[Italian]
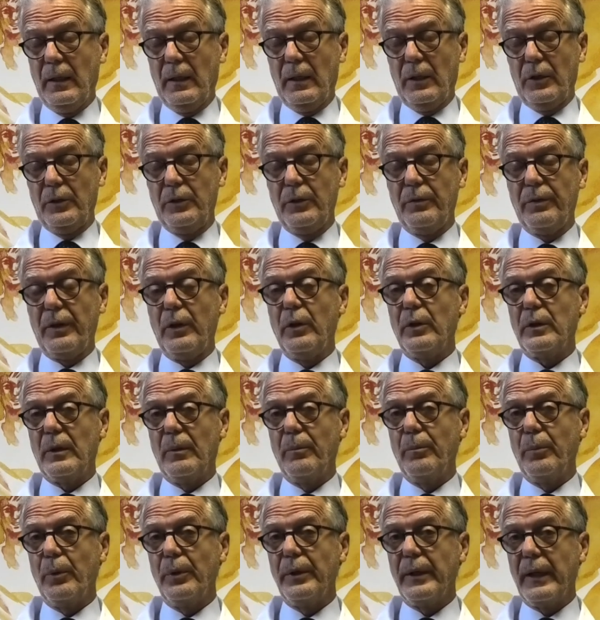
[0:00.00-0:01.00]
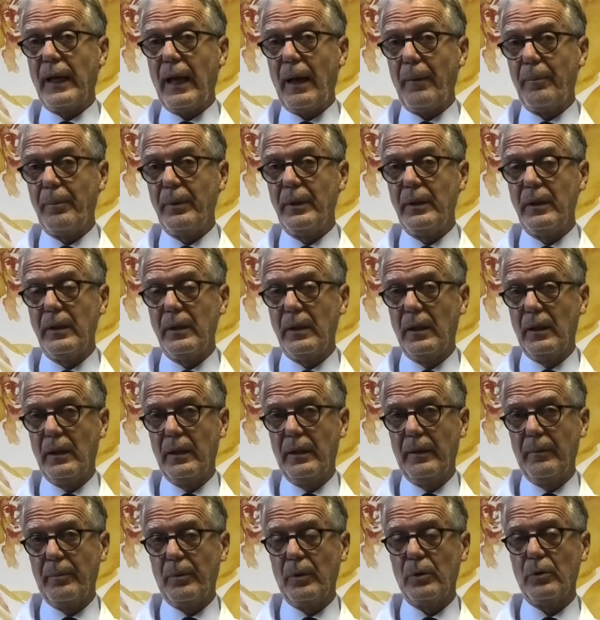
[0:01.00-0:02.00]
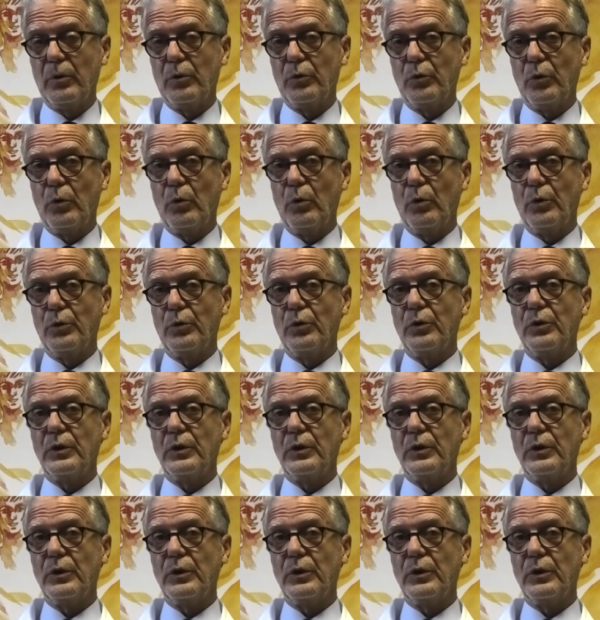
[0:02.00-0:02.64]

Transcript: si fanno i tamponi rapidi nel pronto soccorso